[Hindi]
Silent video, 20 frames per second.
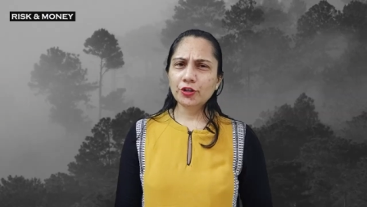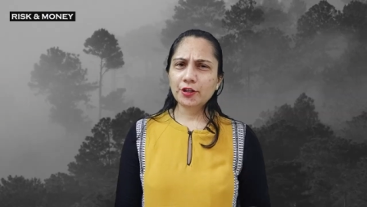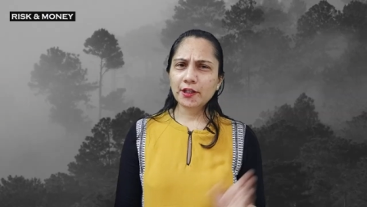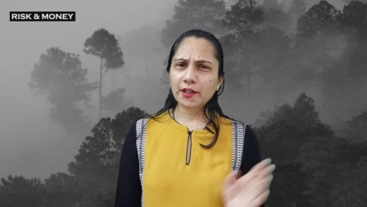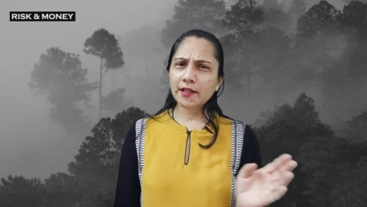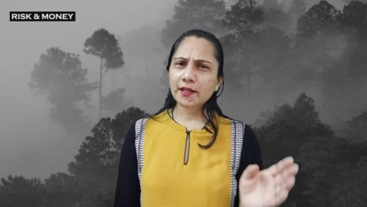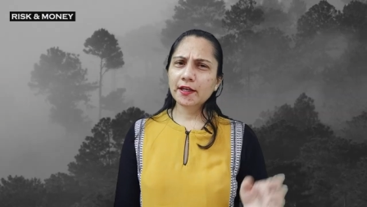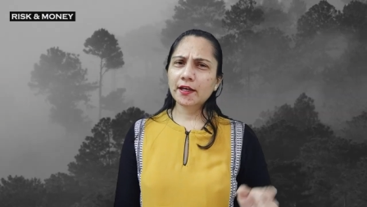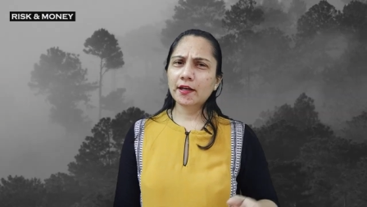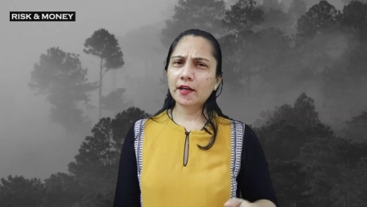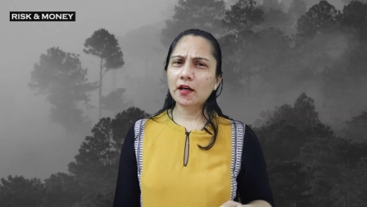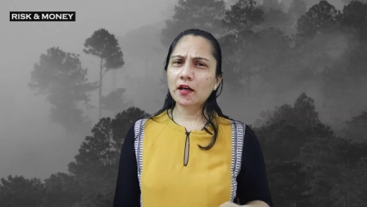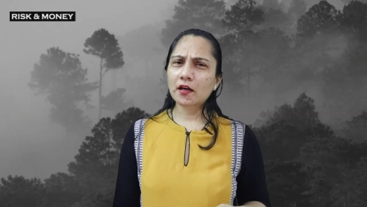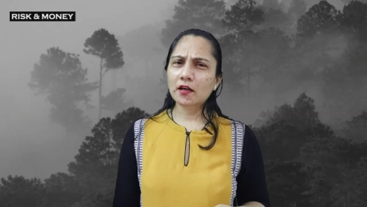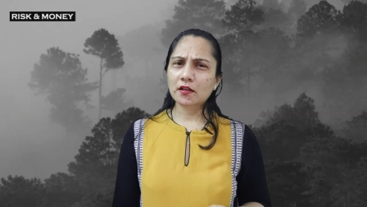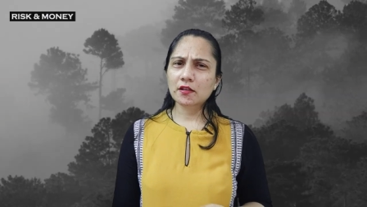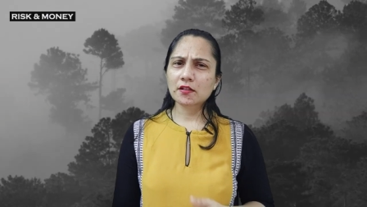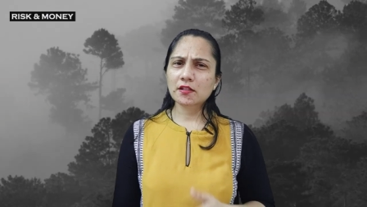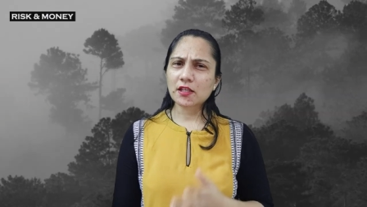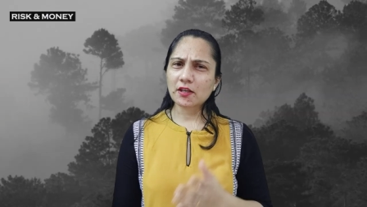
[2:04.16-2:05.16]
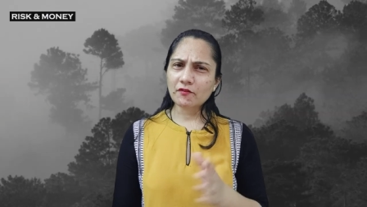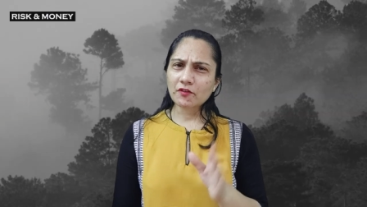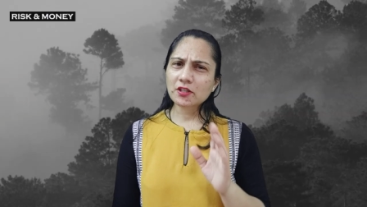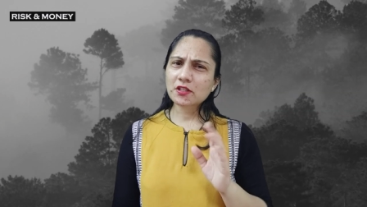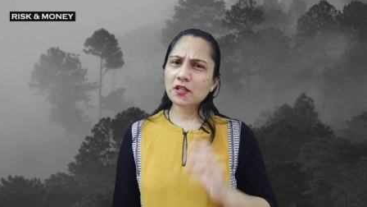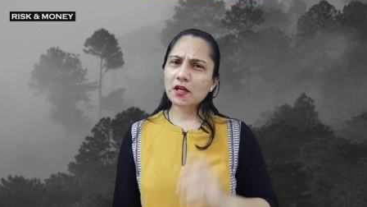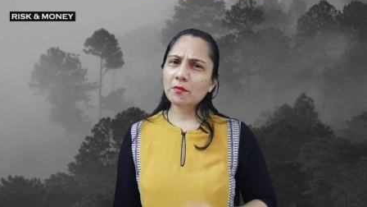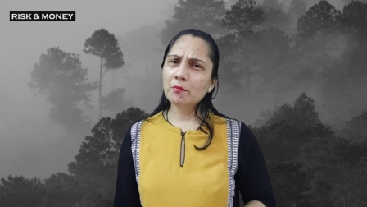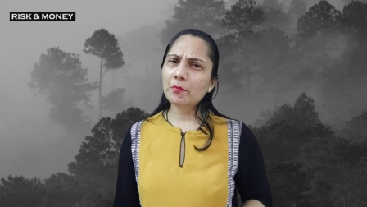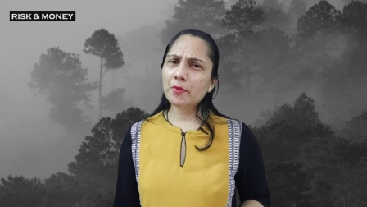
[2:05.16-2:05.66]
तो ठीक है ना सेविंग्स
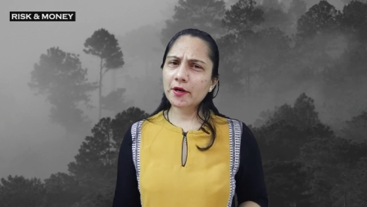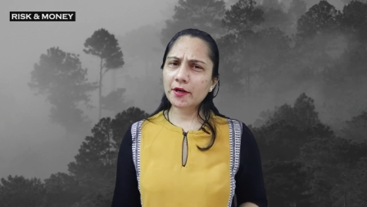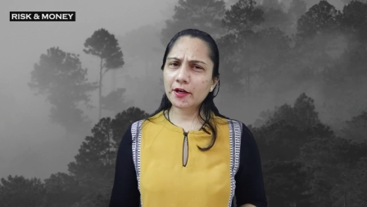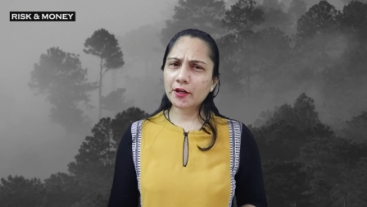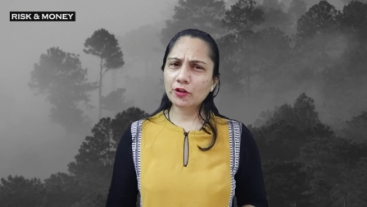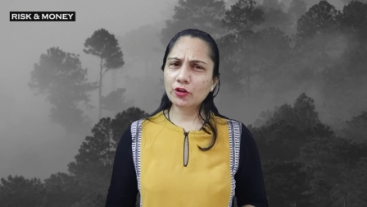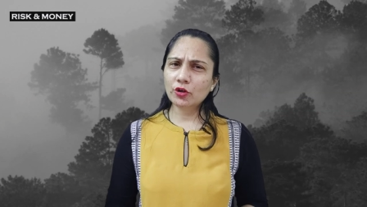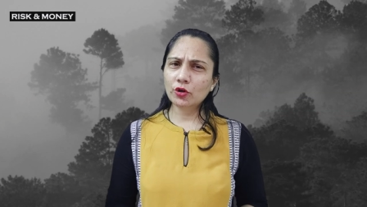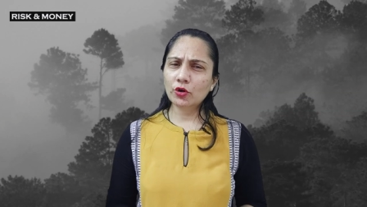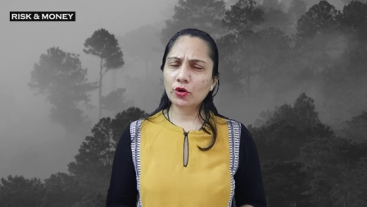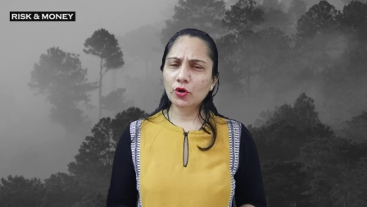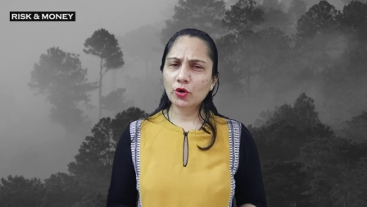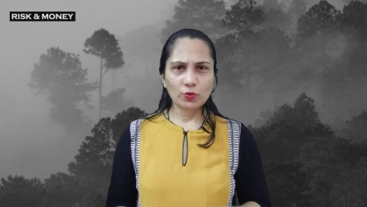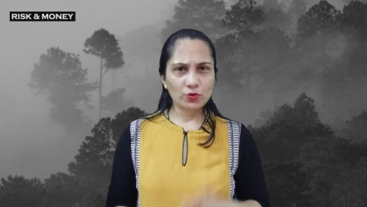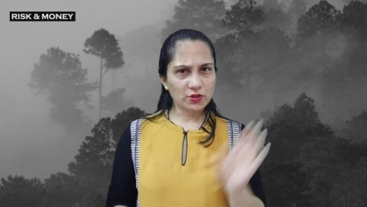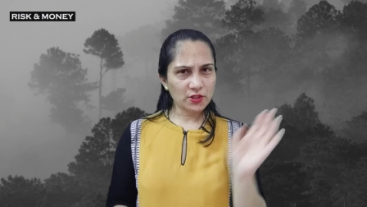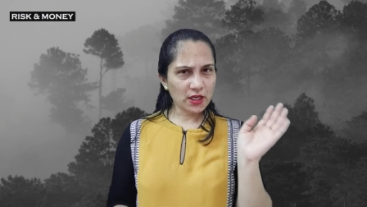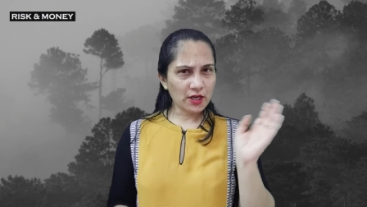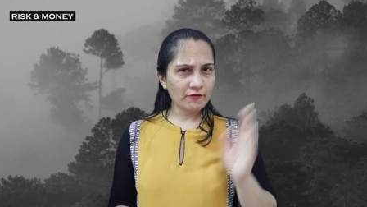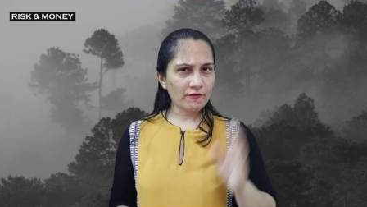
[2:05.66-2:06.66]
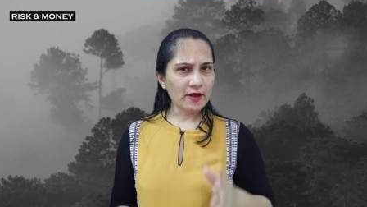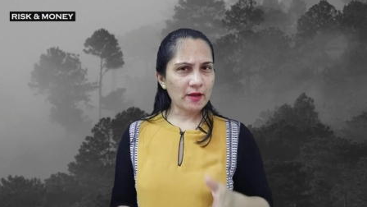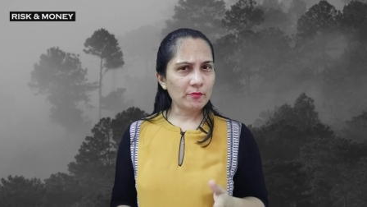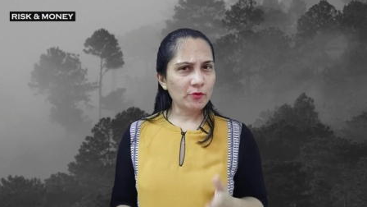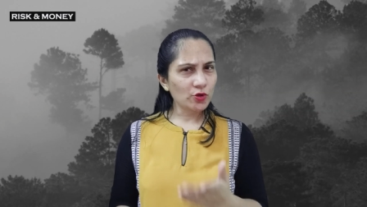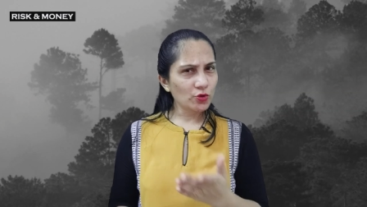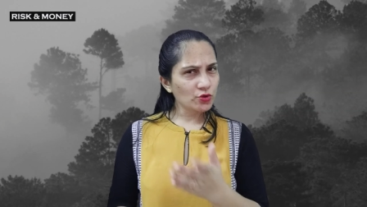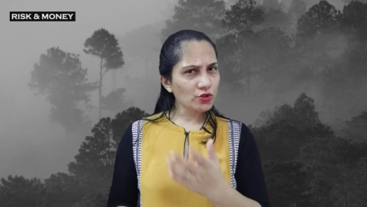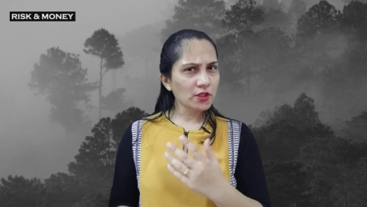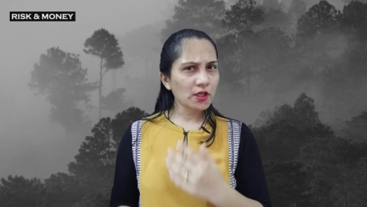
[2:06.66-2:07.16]
कम पड़ने दो उसका
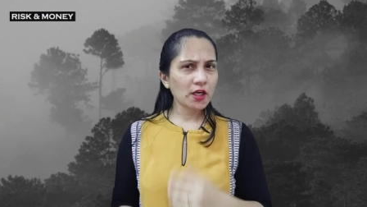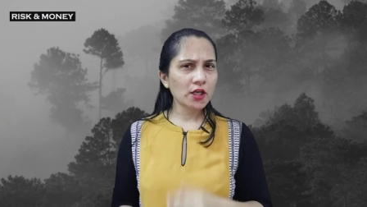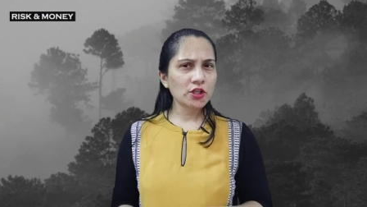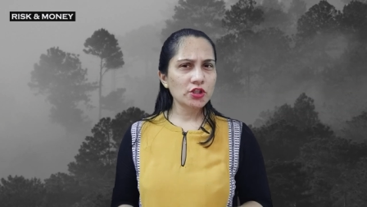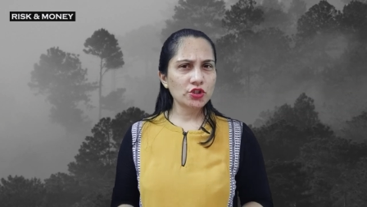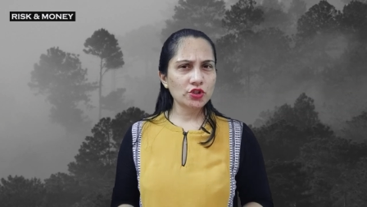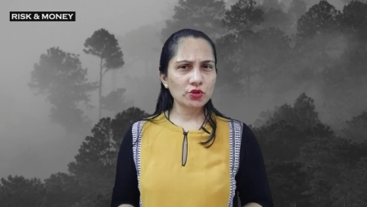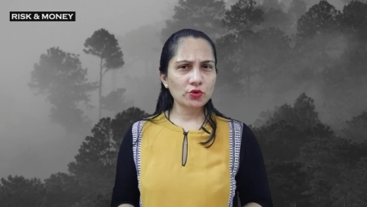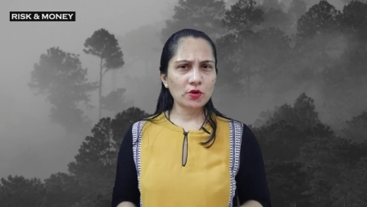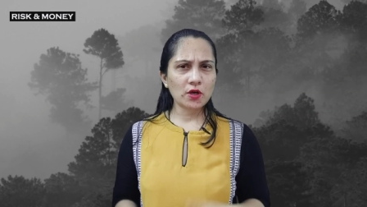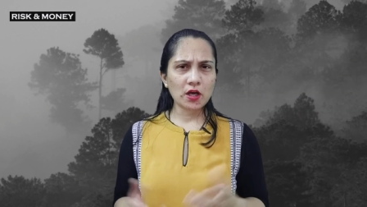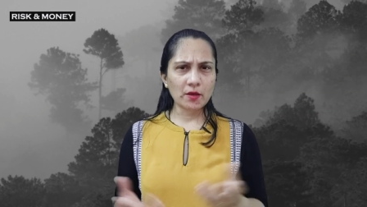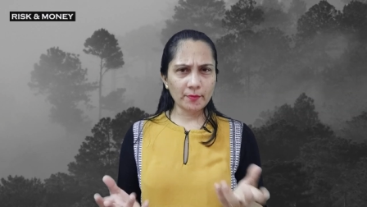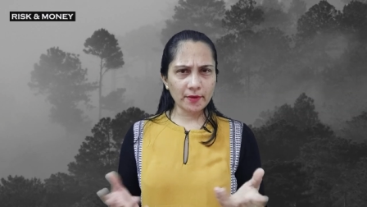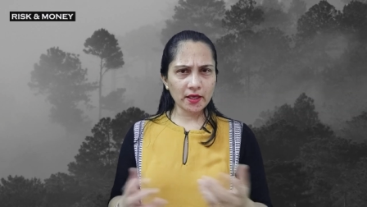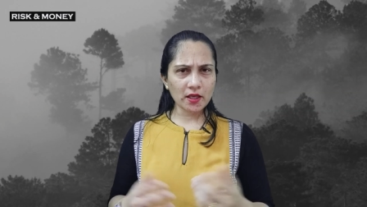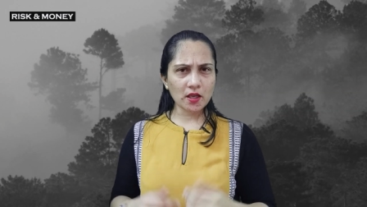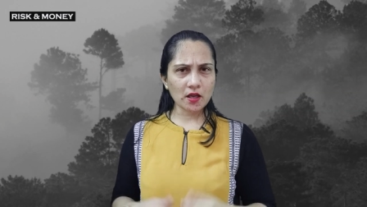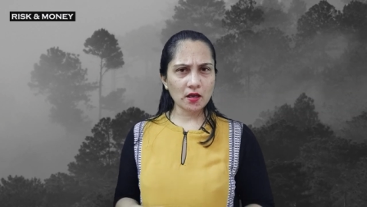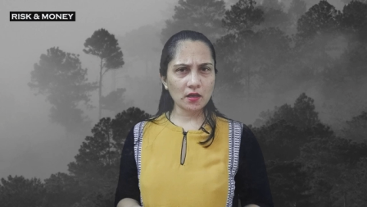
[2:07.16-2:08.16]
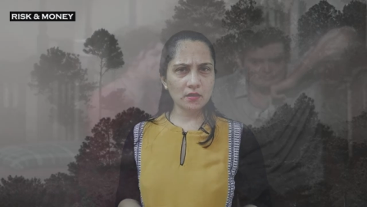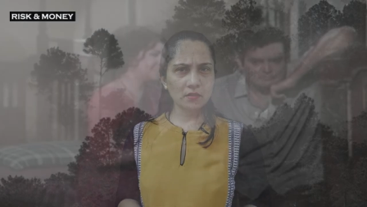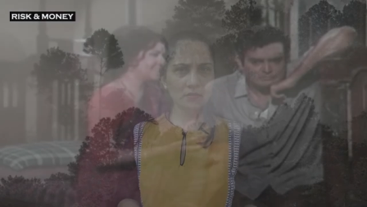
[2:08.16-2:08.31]
फैमिली उसका इश्यू हमें क्या